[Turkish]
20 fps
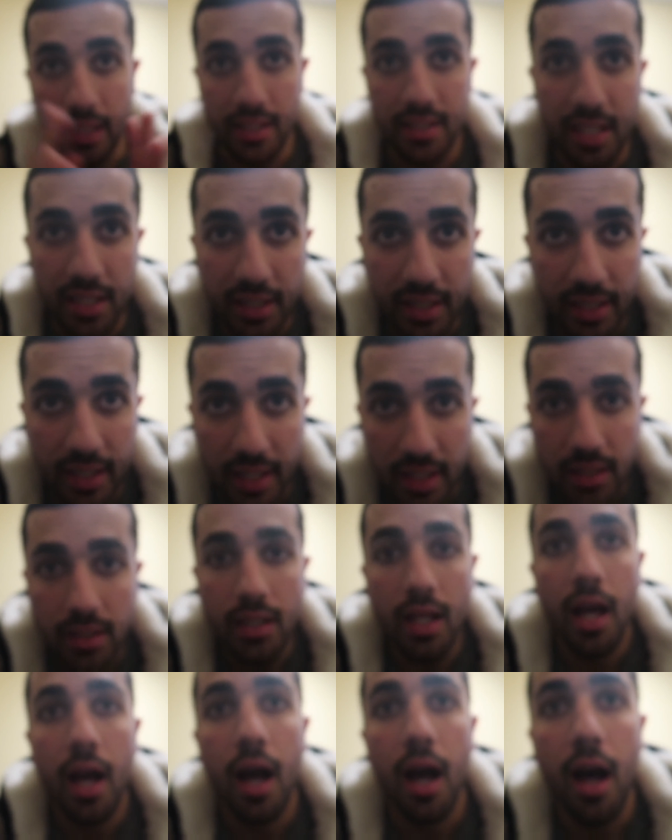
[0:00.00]
Kendinize dikkat
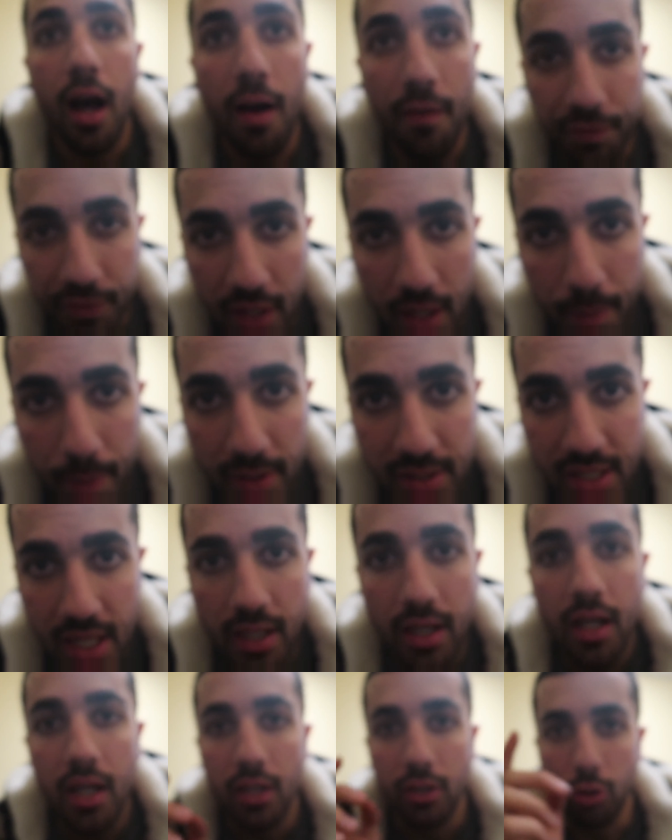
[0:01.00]
edin. Haftaya
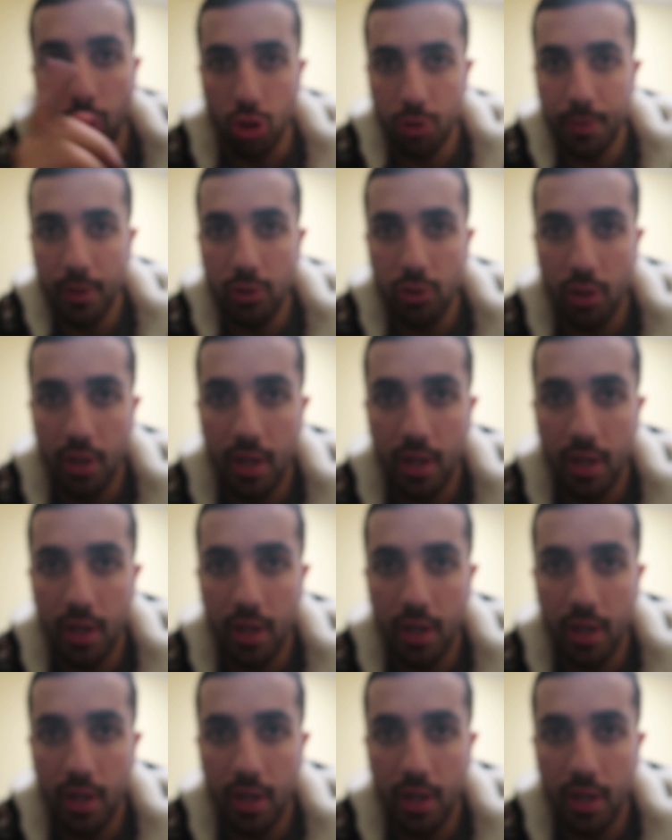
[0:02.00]
pazar görüşmek